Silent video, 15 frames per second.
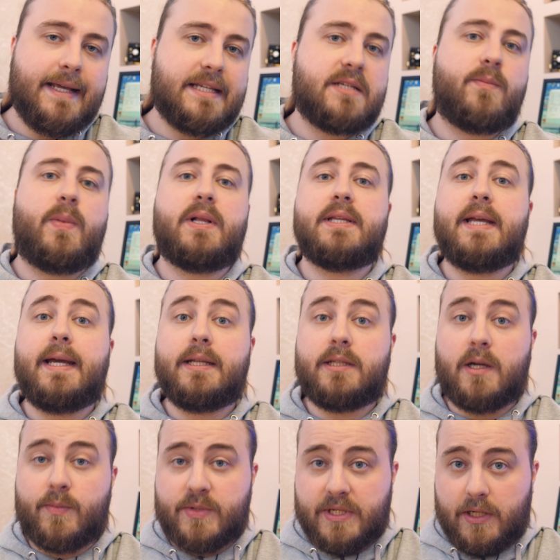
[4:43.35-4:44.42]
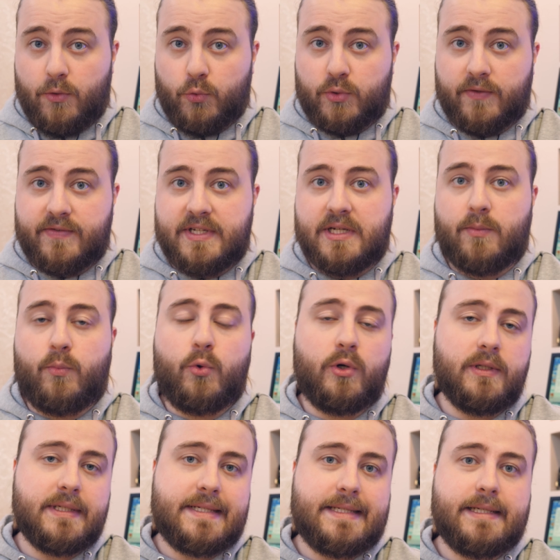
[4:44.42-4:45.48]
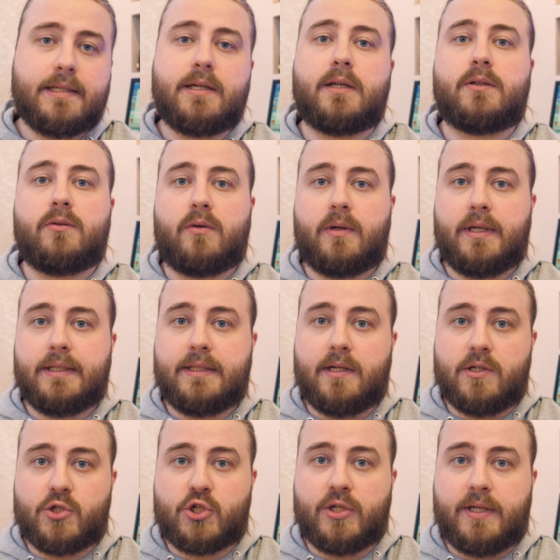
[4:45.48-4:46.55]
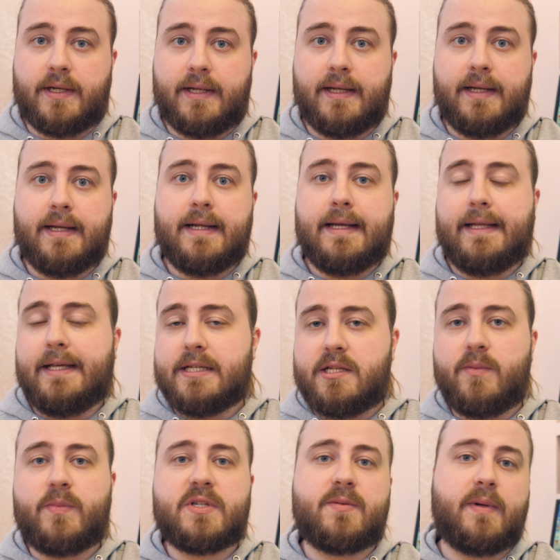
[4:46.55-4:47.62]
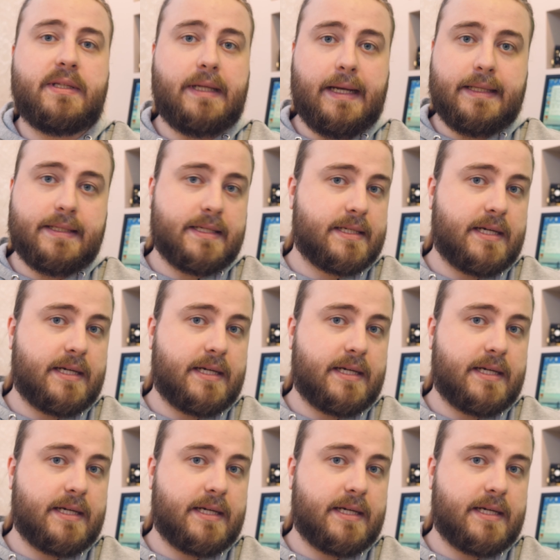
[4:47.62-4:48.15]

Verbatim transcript: и заполняет абсолютно все полости, которые должна. Если посмотреть на